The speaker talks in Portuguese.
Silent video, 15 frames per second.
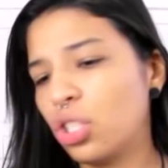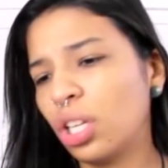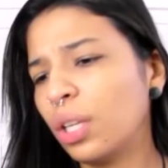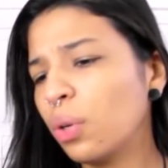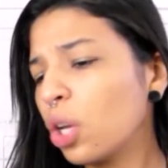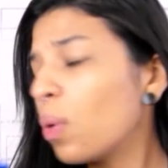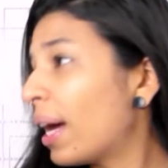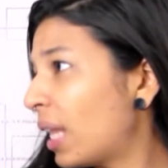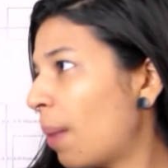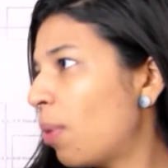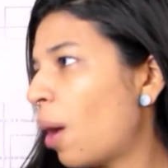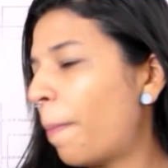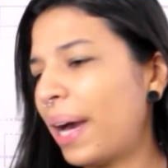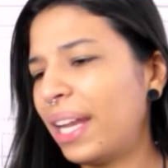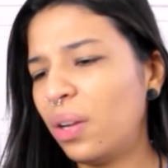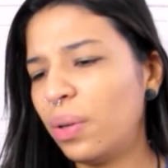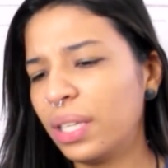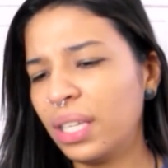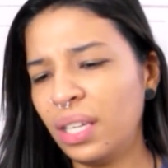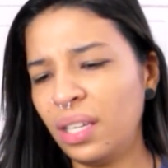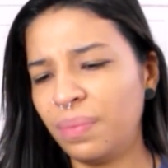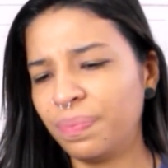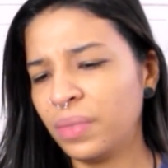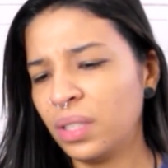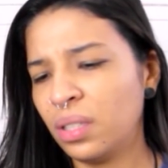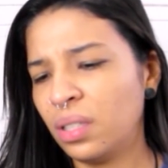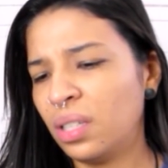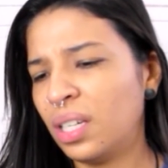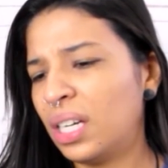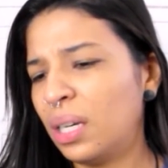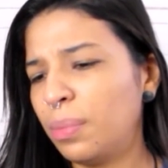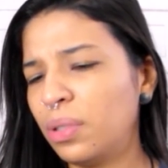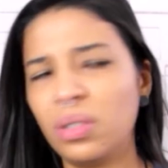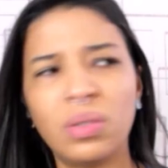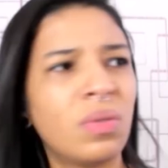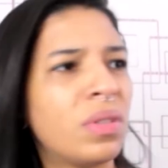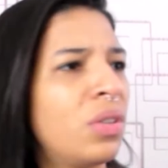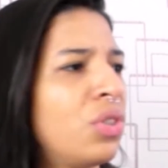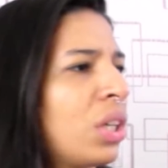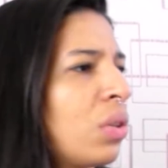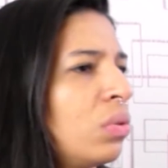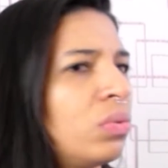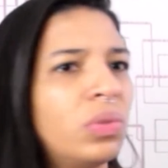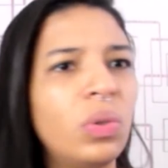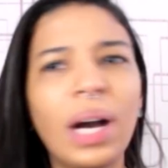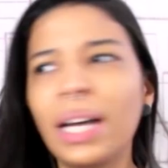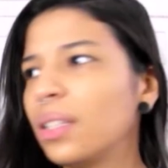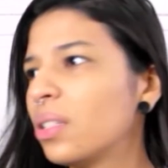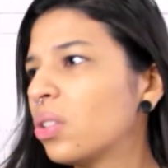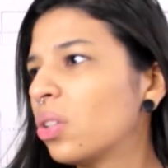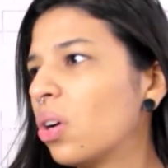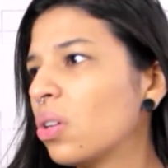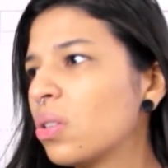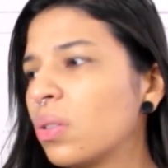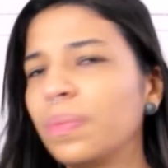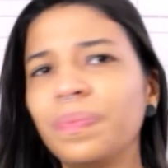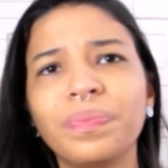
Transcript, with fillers: tenho que guardar meu aparelho aqui. Ai meu Deus, não sei onde é que eu guardo esse troço.